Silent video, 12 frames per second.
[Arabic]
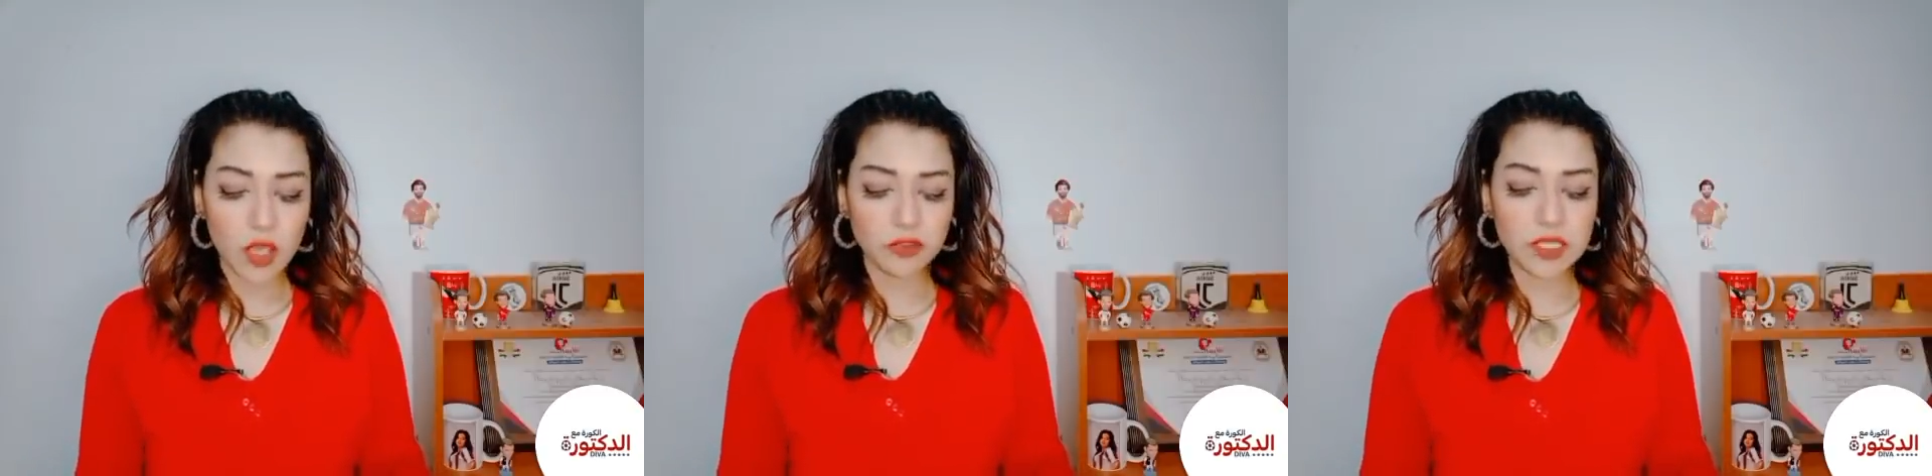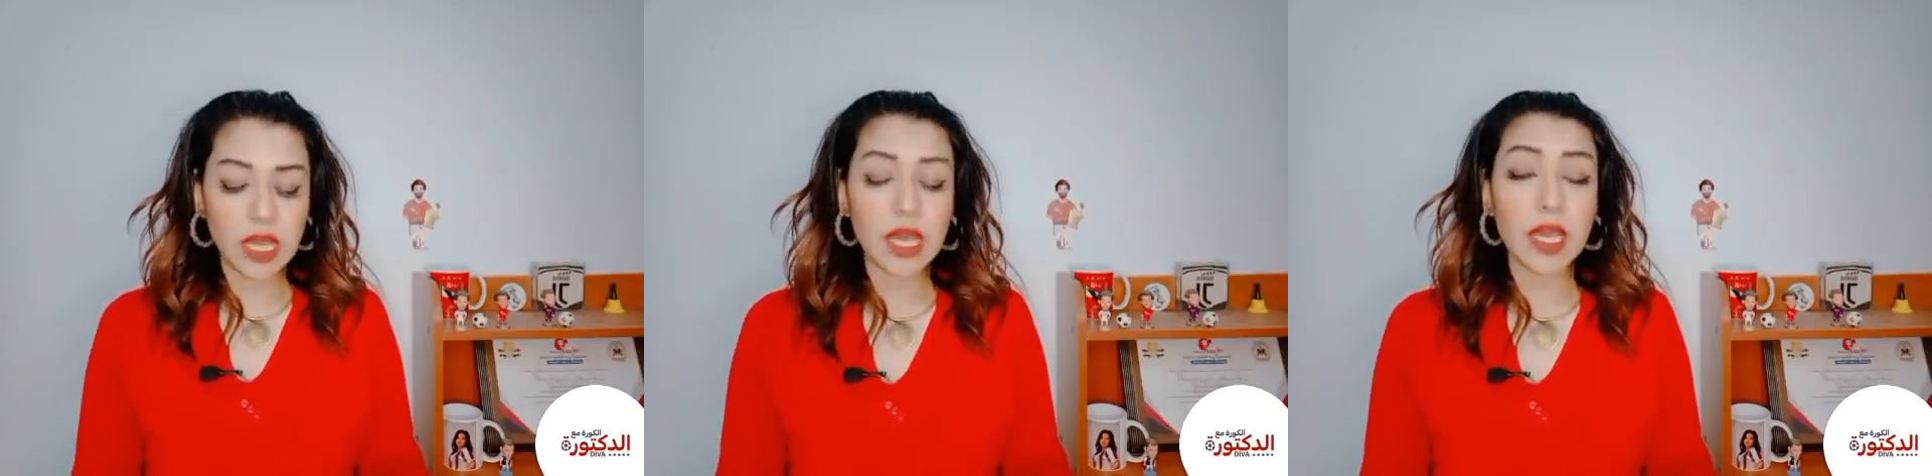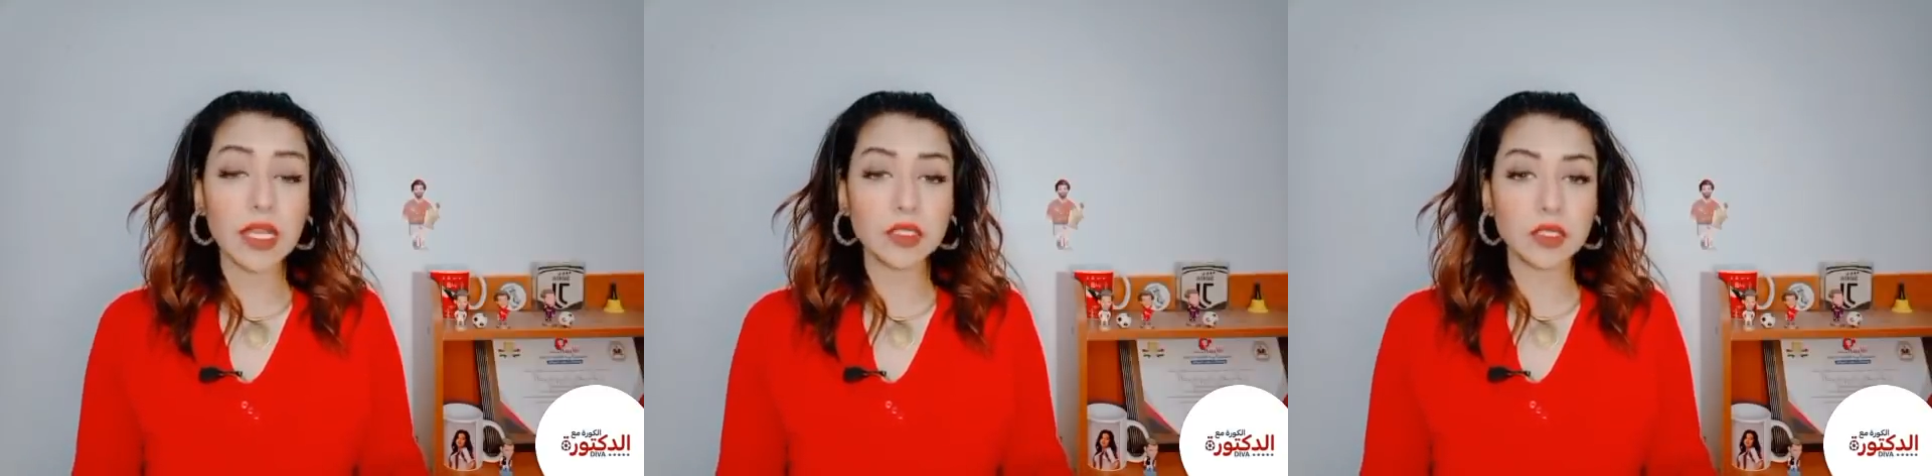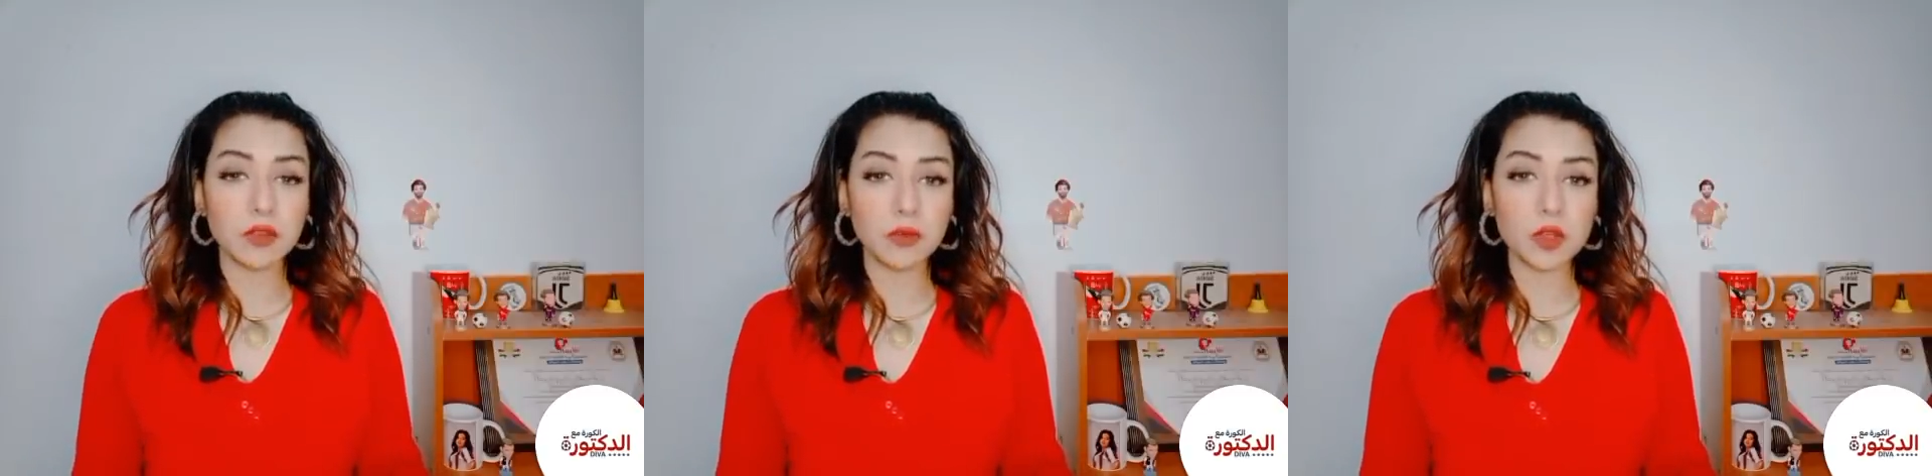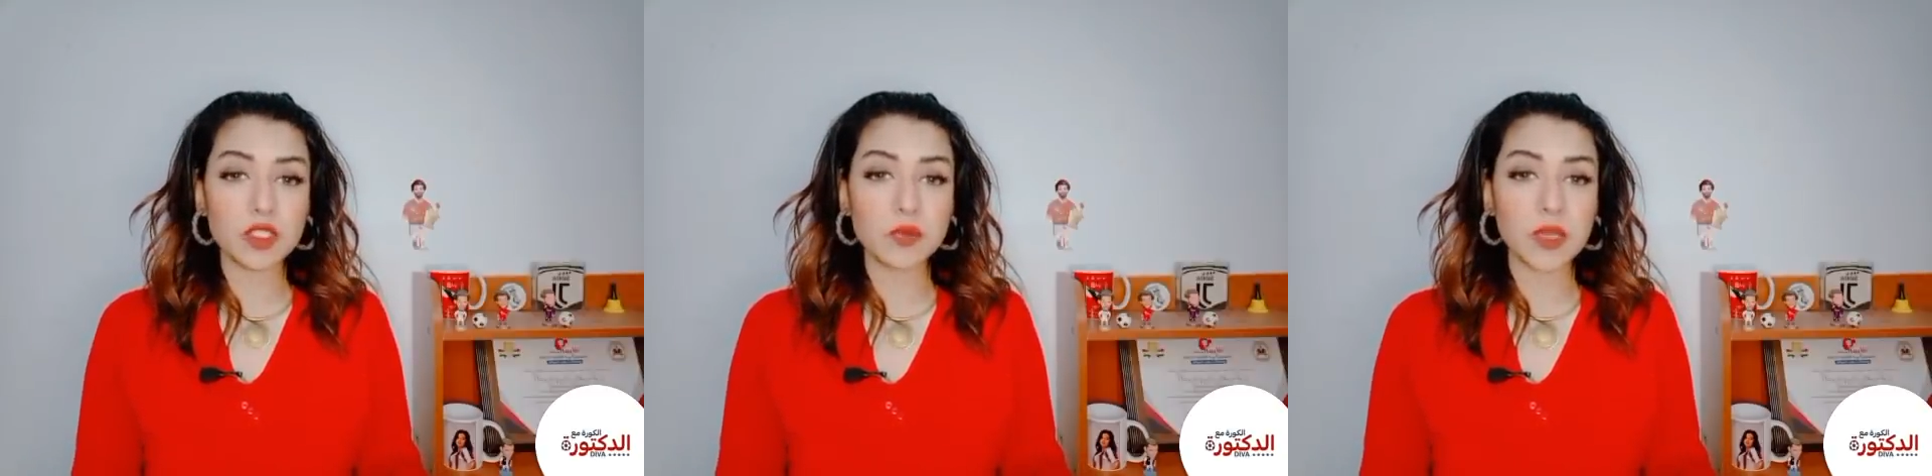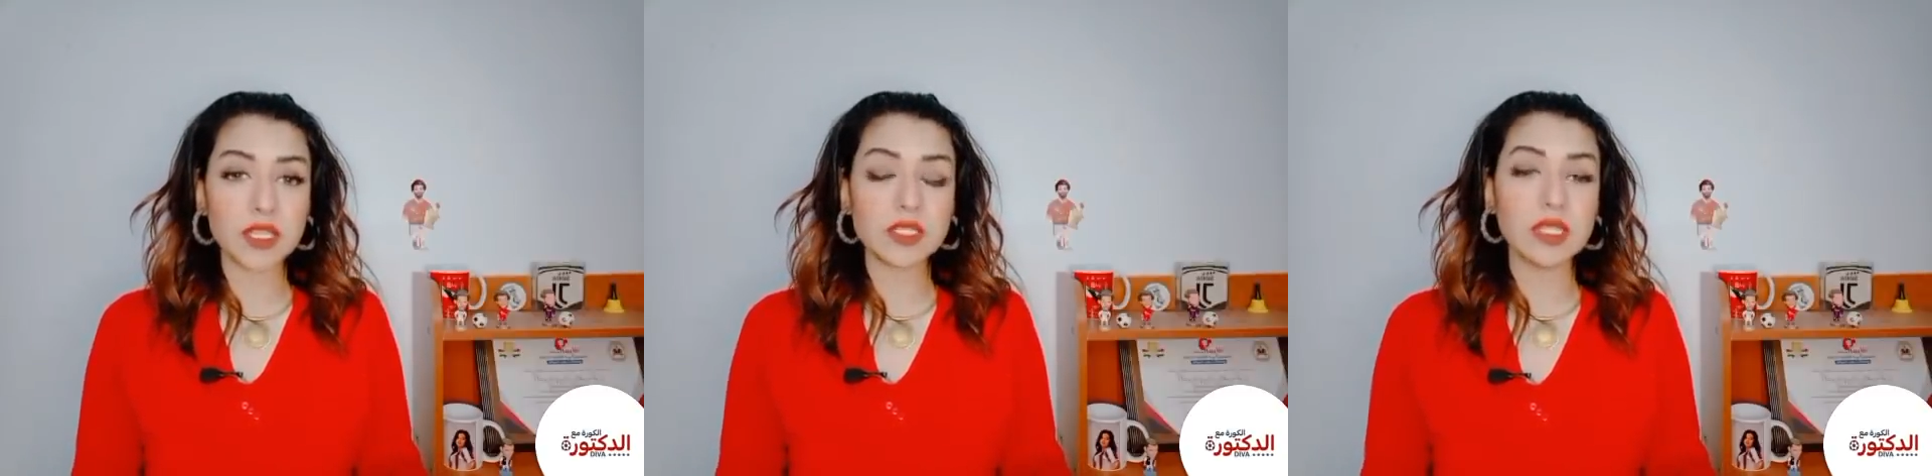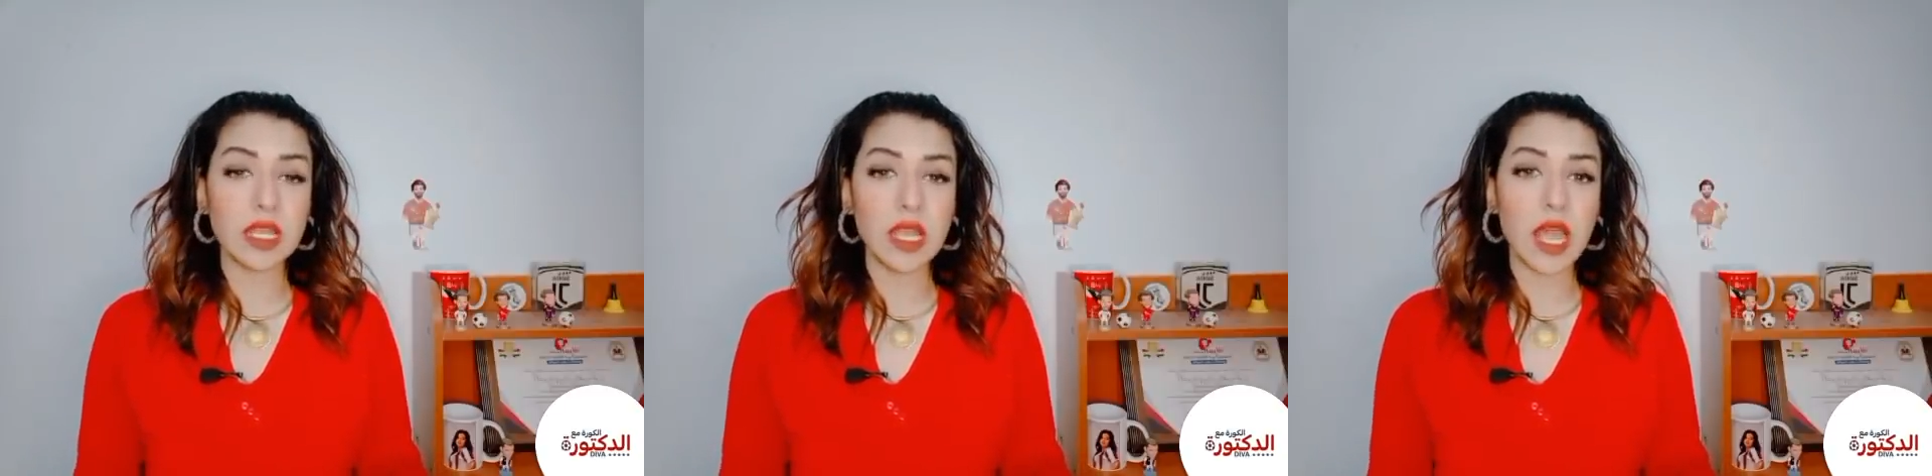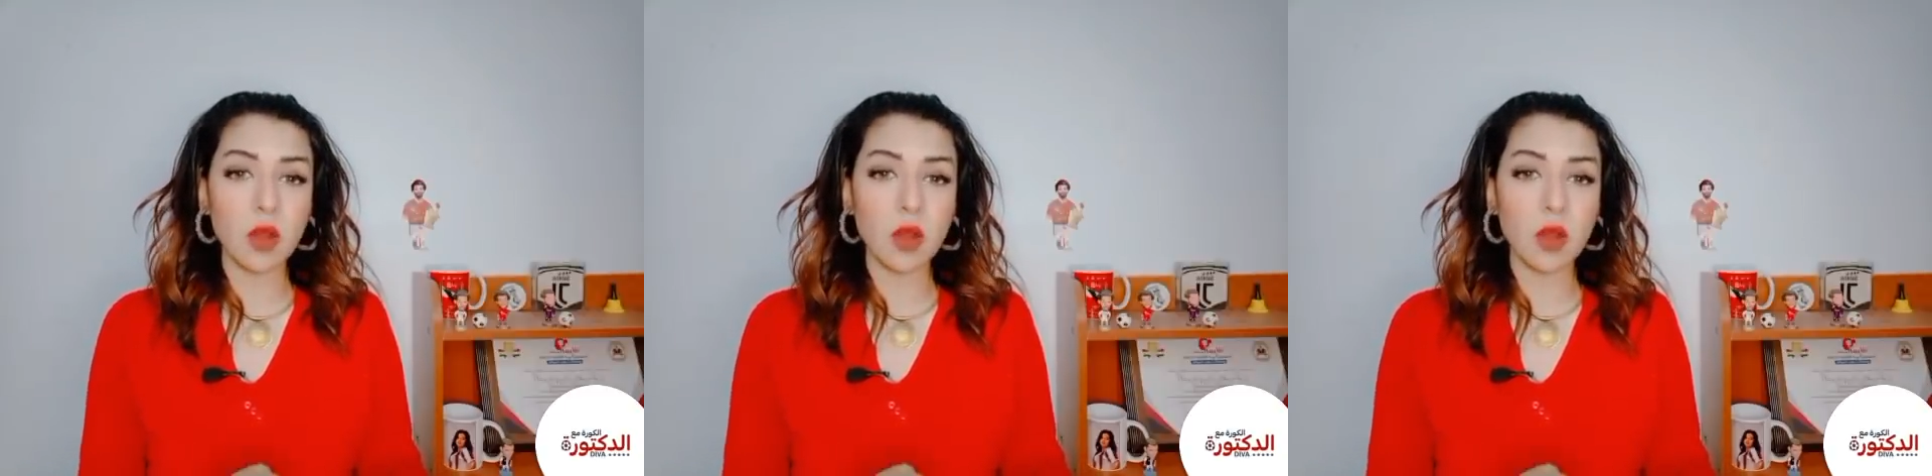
في حاله الفوز باذن الله